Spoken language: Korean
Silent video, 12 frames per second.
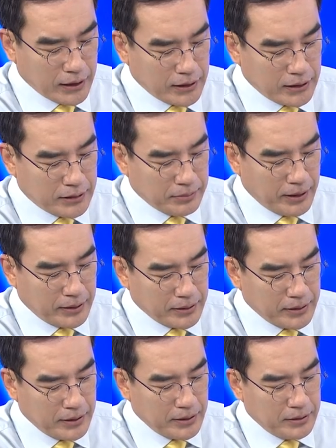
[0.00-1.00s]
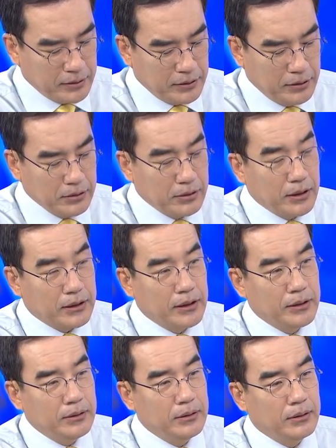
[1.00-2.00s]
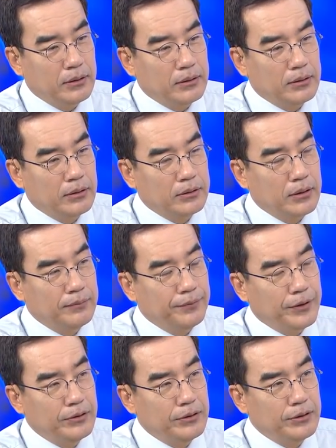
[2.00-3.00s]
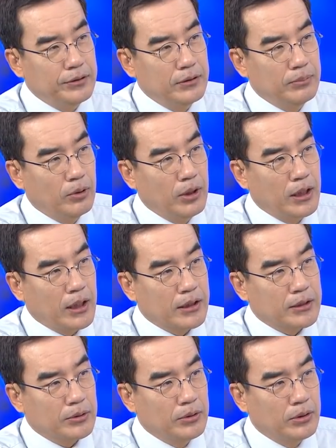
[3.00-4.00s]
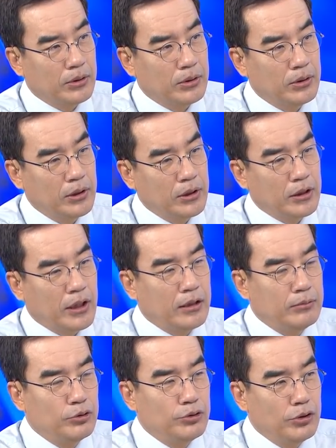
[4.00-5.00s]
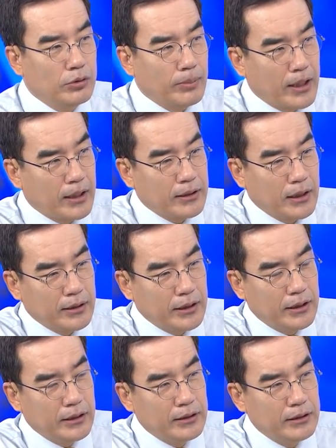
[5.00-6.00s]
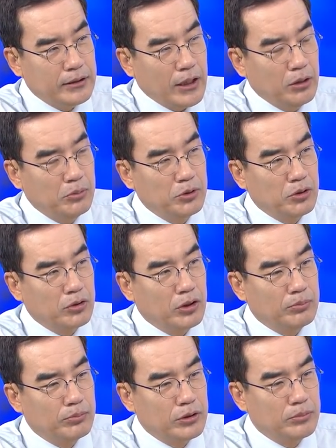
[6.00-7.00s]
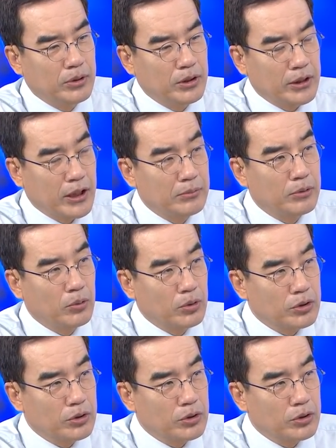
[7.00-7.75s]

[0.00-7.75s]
아니지만 네. 이럴 것 같아요. 어떤 펀드를 모아 가지고 네. 예를 들면 뉴욕 맨하탄에 있는 상업용 건물 뭐 예를 들면